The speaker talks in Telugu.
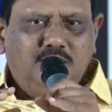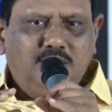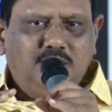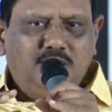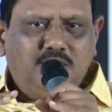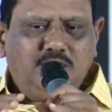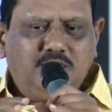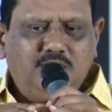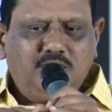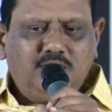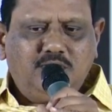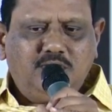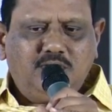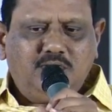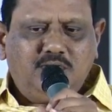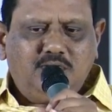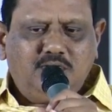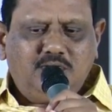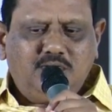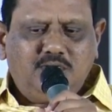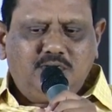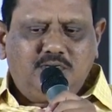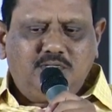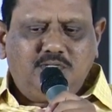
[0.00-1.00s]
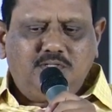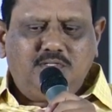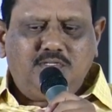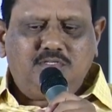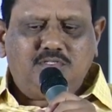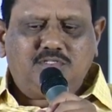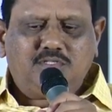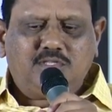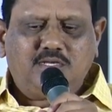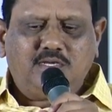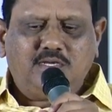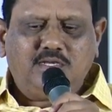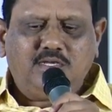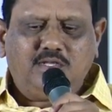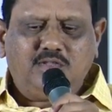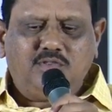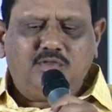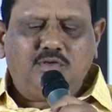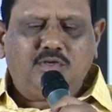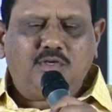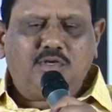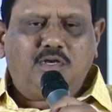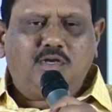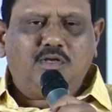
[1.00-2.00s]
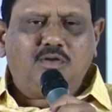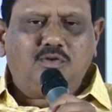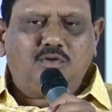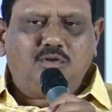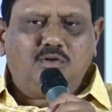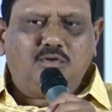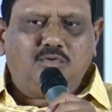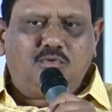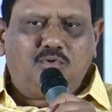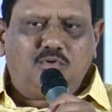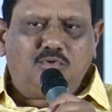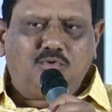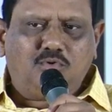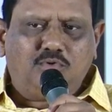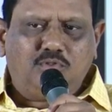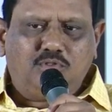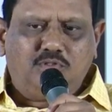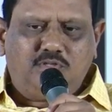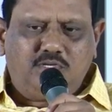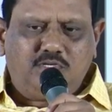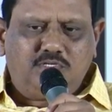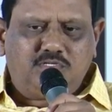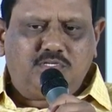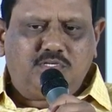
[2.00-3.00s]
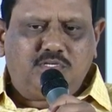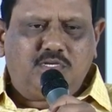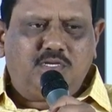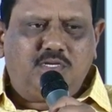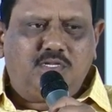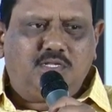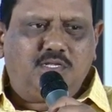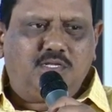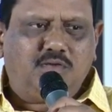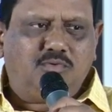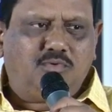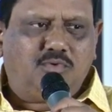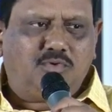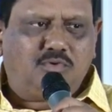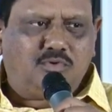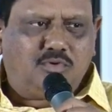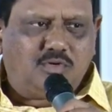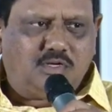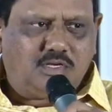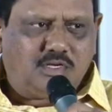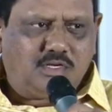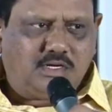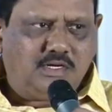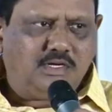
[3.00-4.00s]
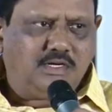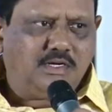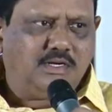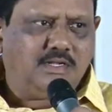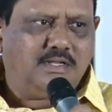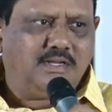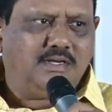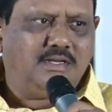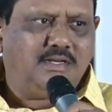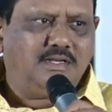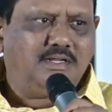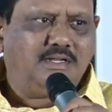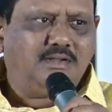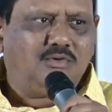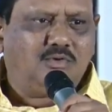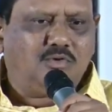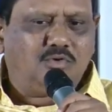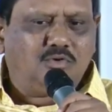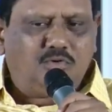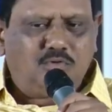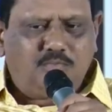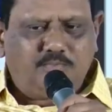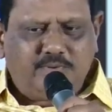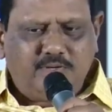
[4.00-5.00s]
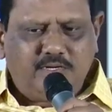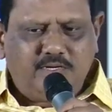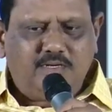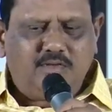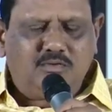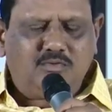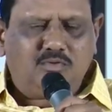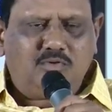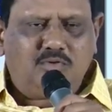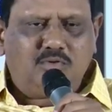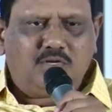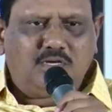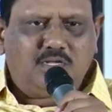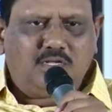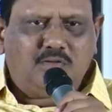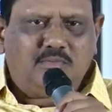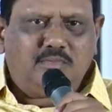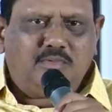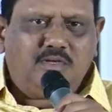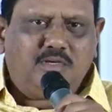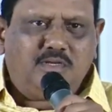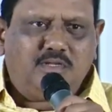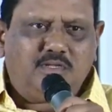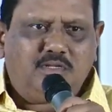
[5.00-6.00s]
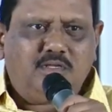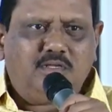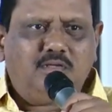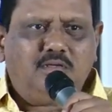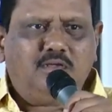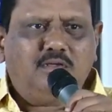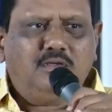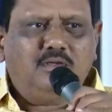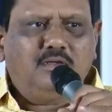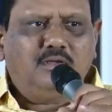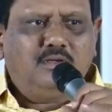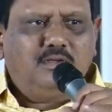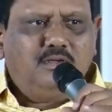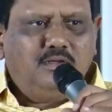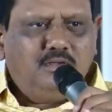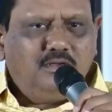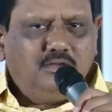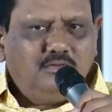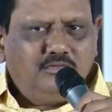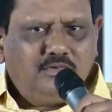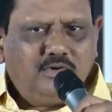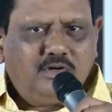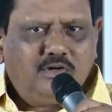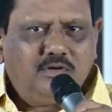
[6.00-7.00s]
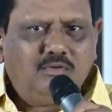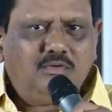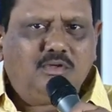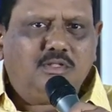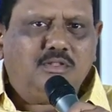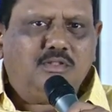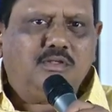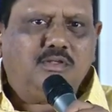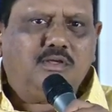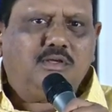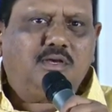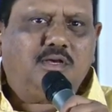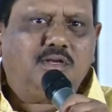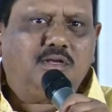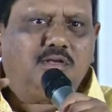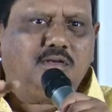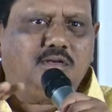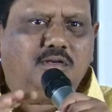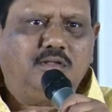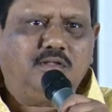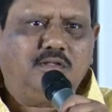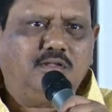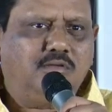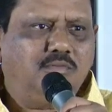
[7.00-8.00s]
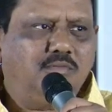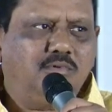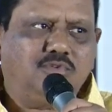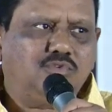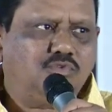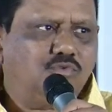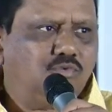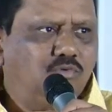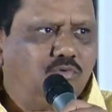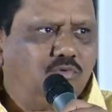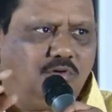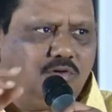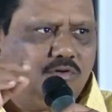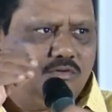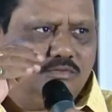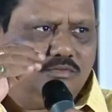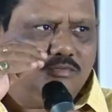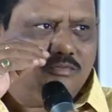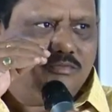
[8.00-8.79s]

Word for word: కింద కింది స్థాయి అధికారులను ఒక్కొక్క దేశానికి ఒక్కొక్క ఖండానికి ఒక్కొక్క పల్లెకు గ్రామానికి వాడు అధికారులను నియమించుకున్నాడు